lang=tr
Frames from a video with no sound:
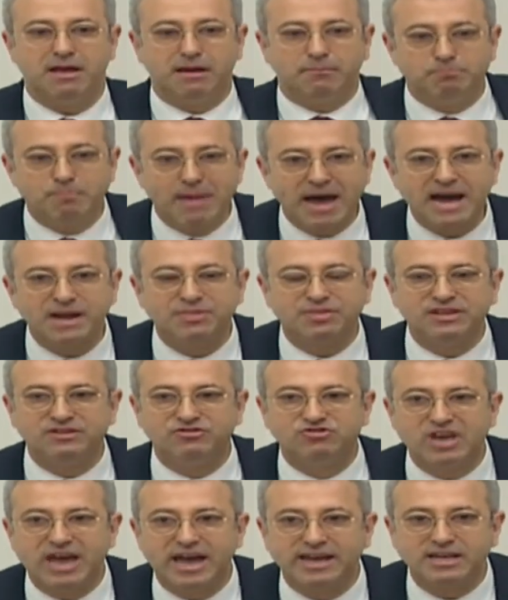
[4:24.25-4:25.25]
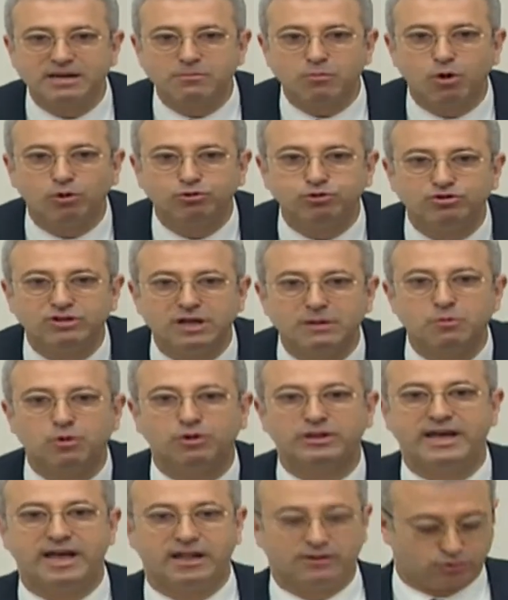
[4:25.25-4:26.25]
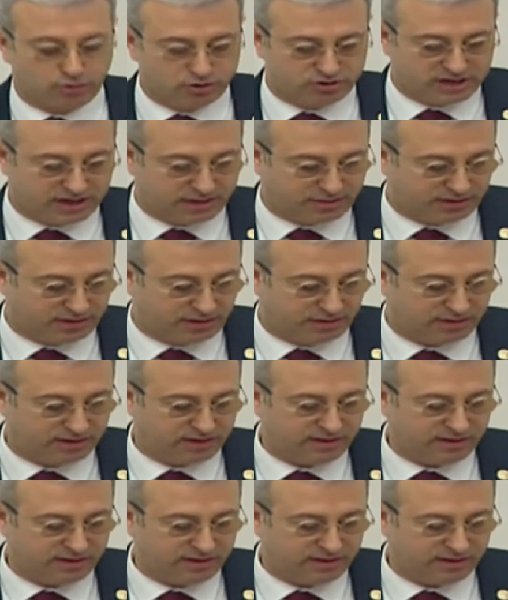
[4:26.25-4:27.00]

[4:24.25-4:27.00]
Mersin cehennem olduğunda mı olaya koyacaksınız?